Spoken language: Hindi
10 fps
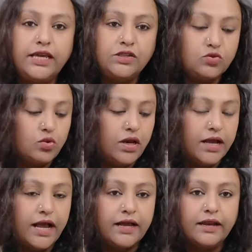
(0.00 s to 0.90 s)
इसको
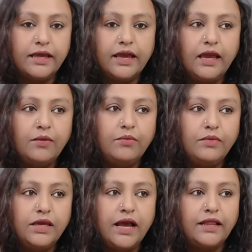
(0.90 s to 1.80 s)
लगा करके हम
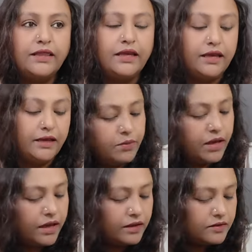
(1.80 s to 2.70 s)
दिखाते हैं
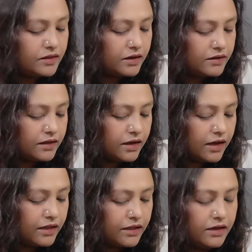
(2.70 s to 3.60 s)
मैं इस तरह से
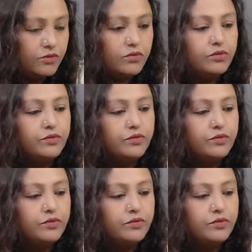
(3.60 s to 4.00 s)
लगा दे रही हूँ